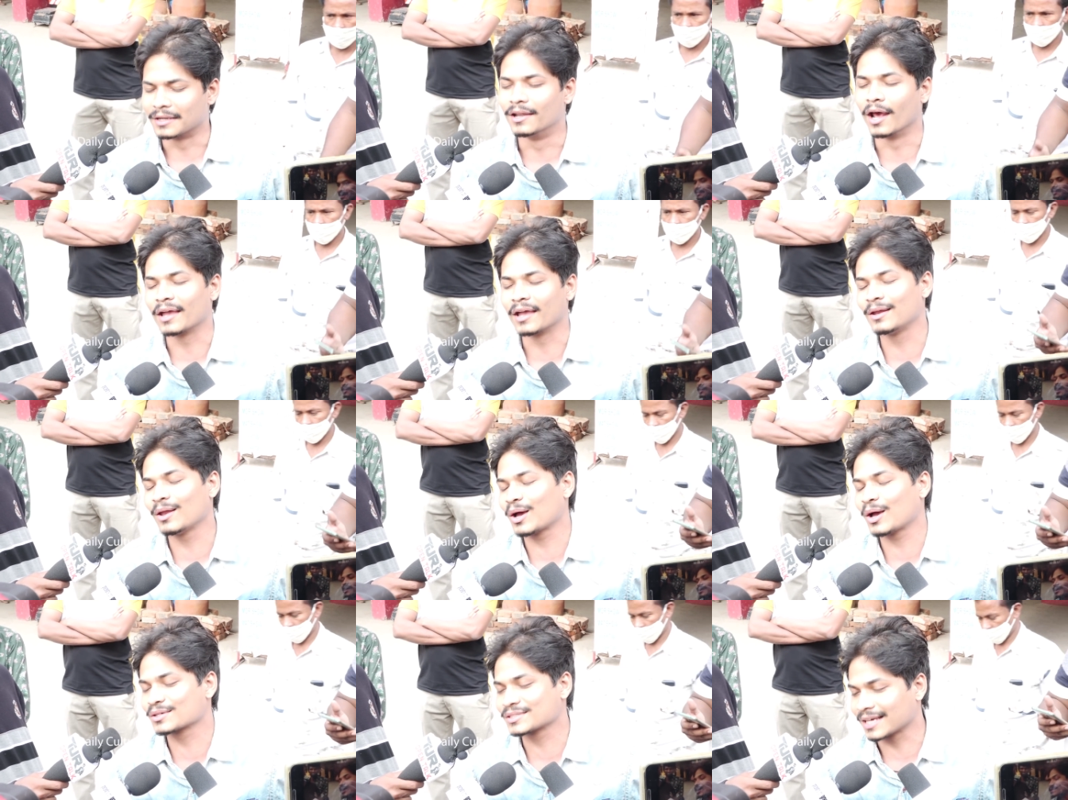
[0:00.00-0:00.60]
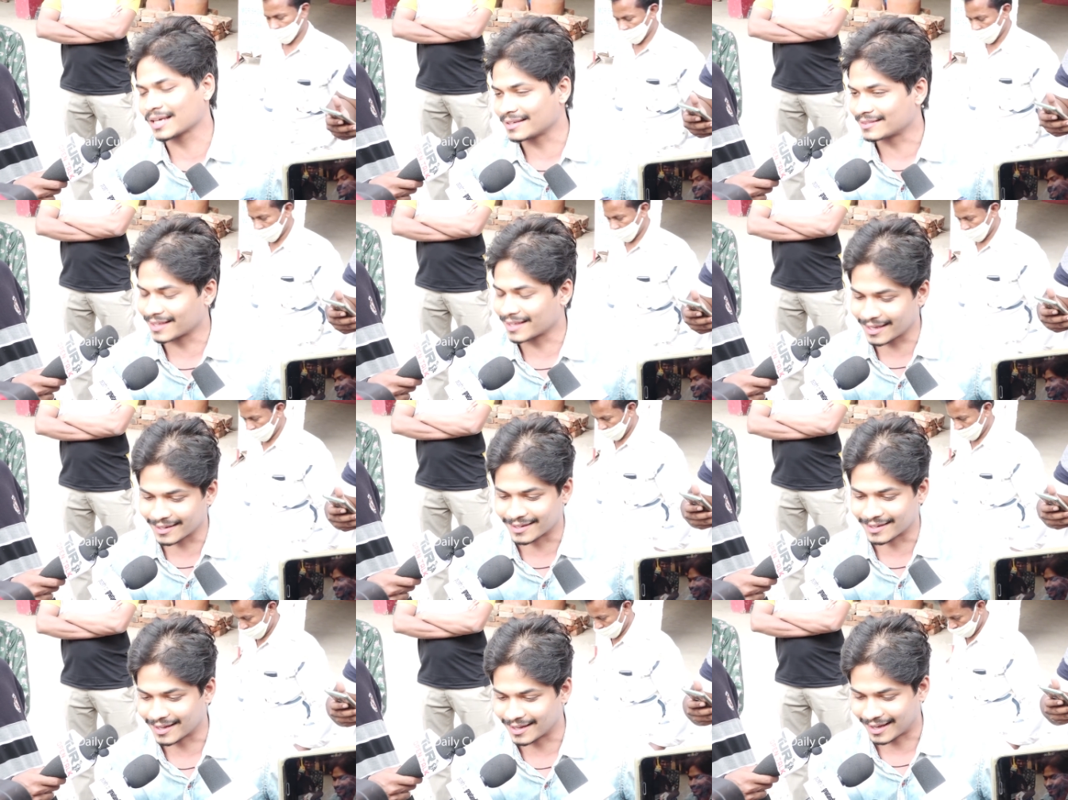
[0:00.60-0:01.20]
డైలాగ్స్ అయితే
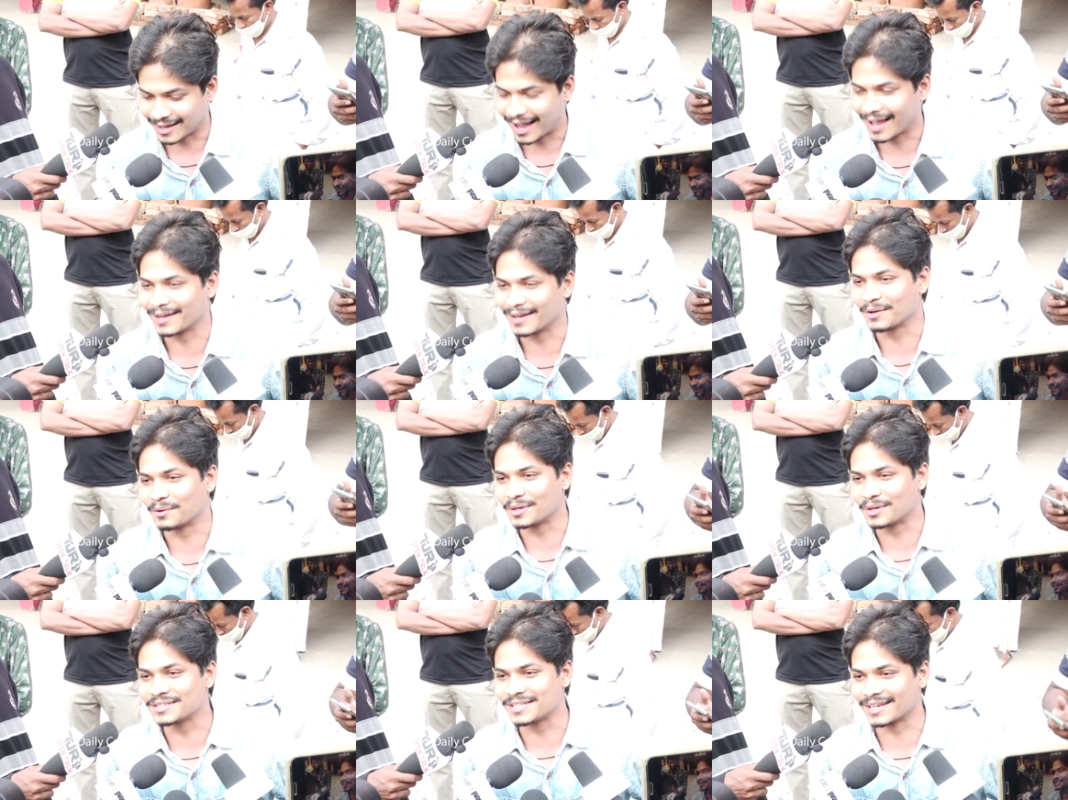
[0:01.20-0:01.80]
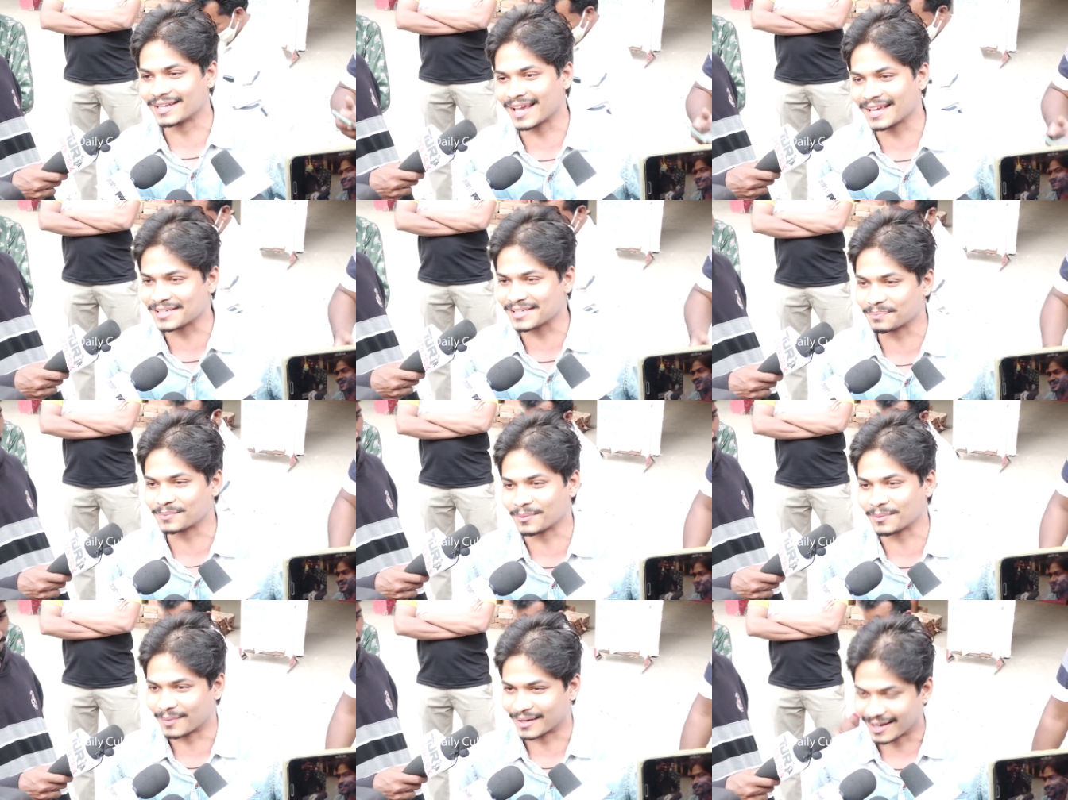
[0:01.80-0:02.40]
ఇంకా ఆయన గురించి ఇంకేం
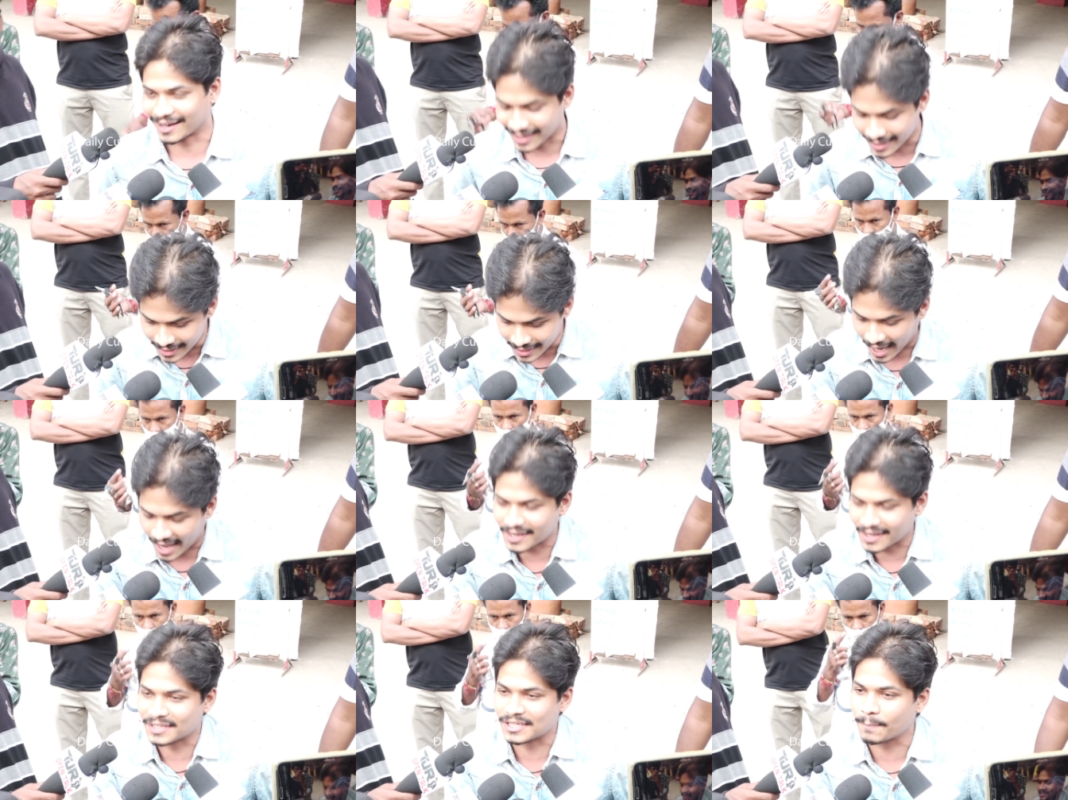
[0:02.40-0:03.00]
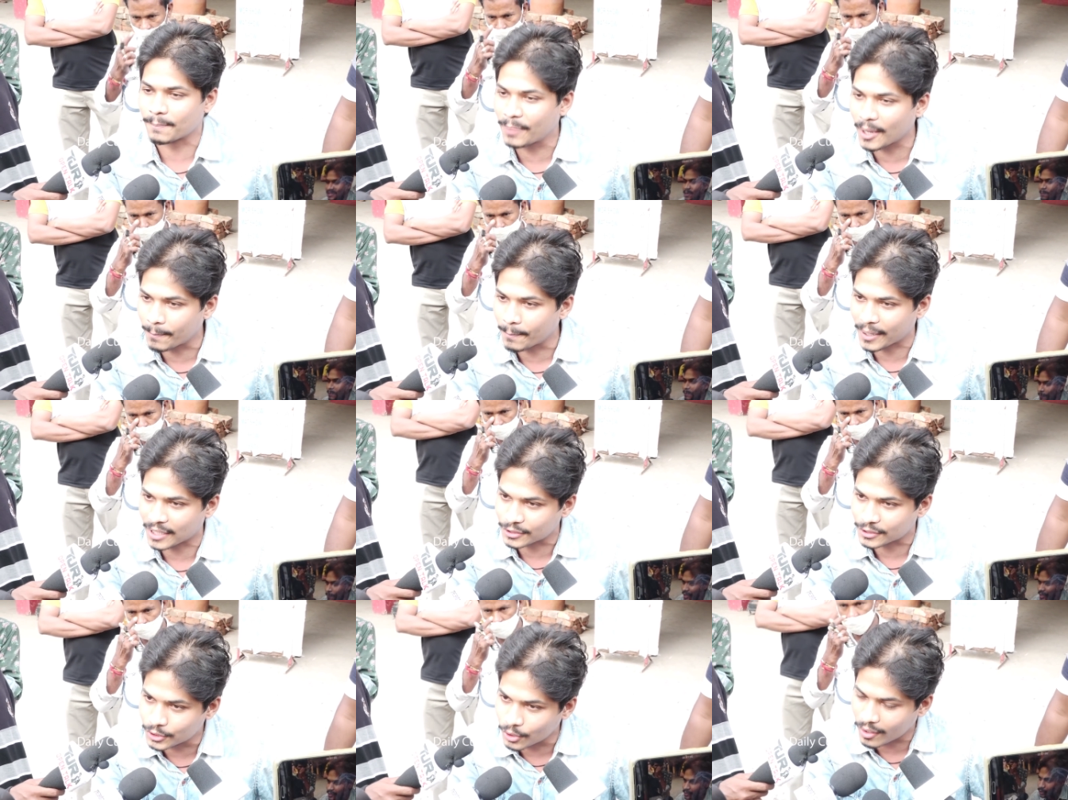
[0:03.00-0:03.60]
చెప్తాం భయ్య ఆయన చెప్పే
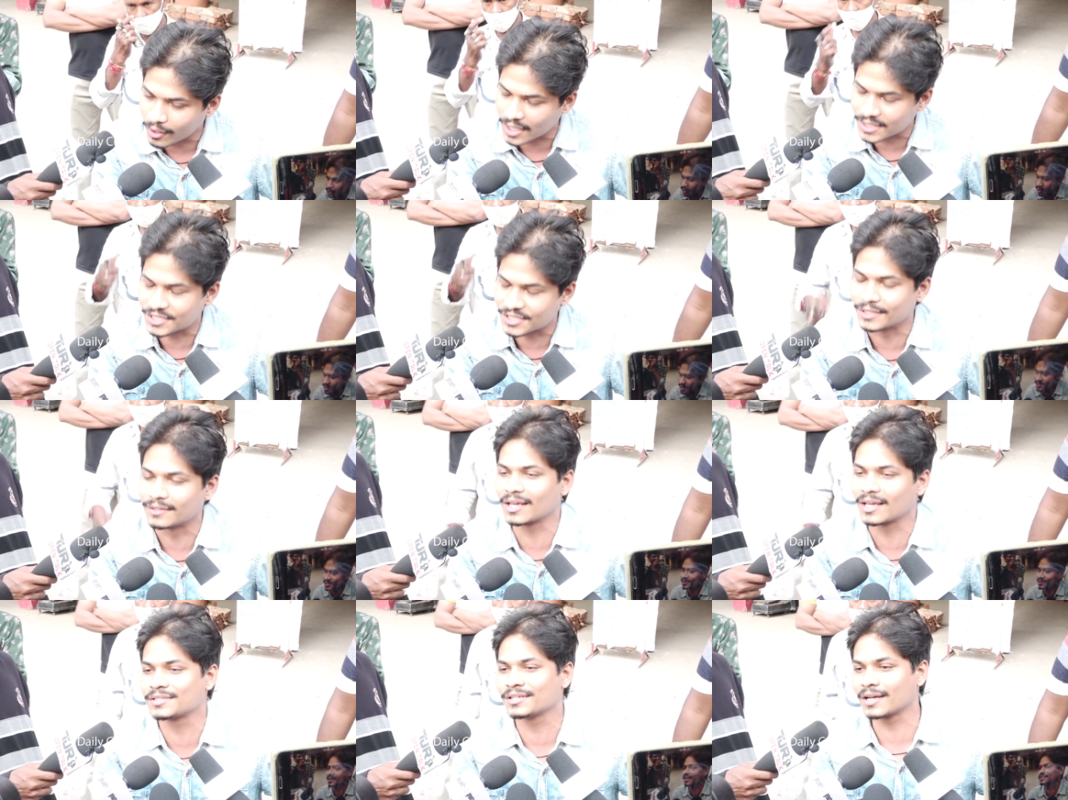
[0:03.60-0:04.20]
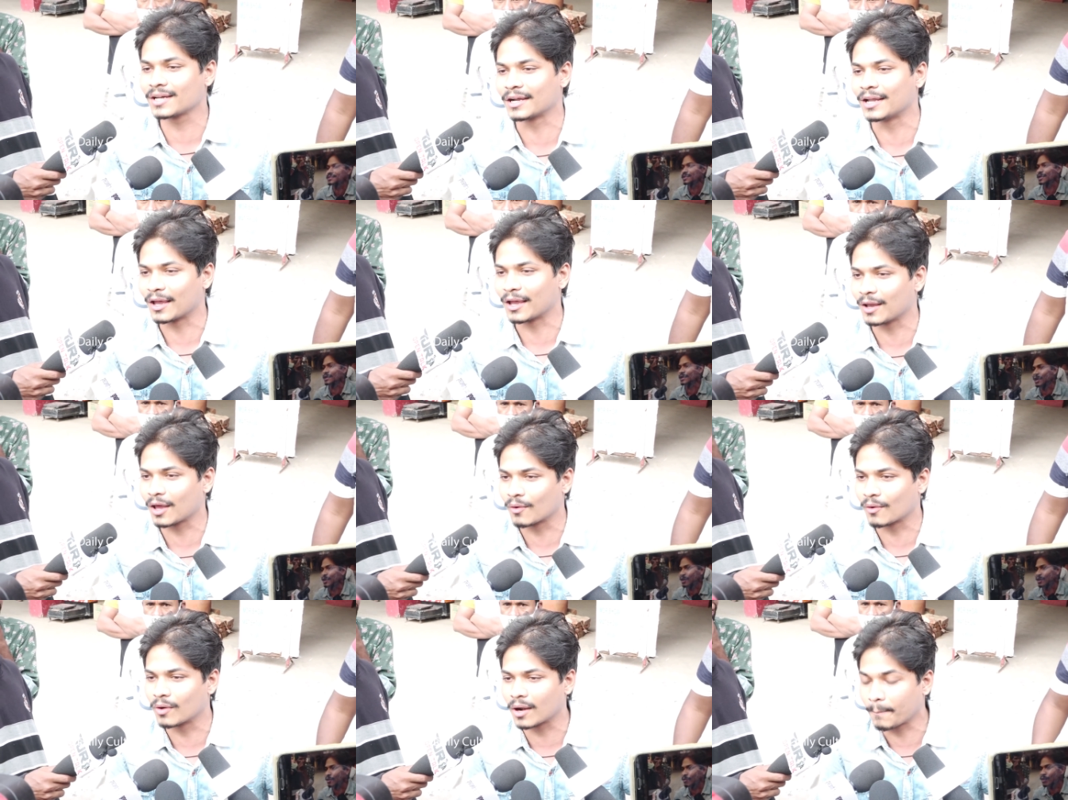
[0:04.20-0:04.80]
ప్రతి ఒక్క చిన్న చిన్న
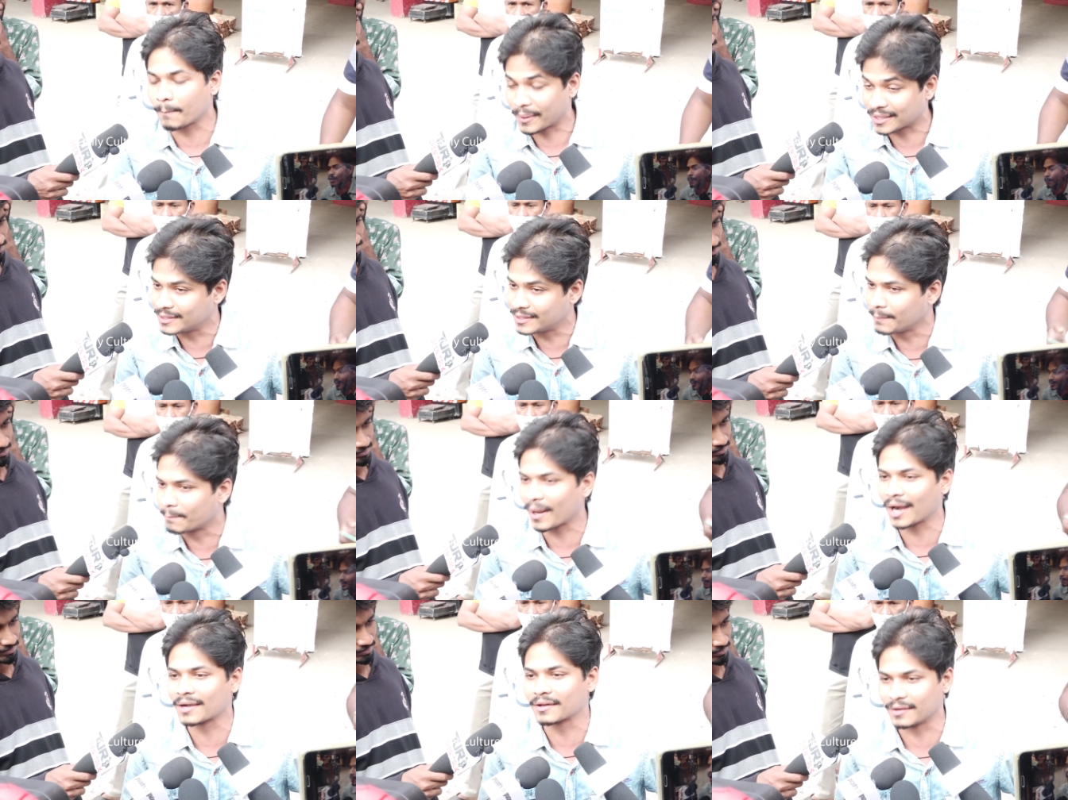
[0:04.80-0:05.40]
డైలాగ్ కూడా పెద్ద ఇంపాక్ట్